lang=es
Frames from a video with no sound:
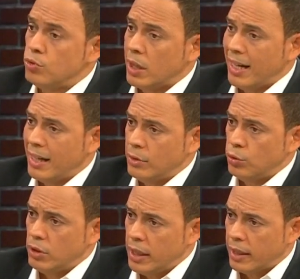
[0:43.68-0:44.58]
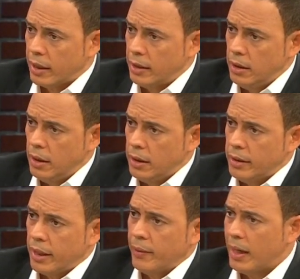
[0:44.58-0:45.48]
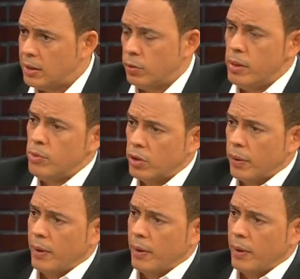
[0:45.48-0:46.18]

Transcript: musical en tu tierra. ¿Te revelaste tú mismo? ¿Te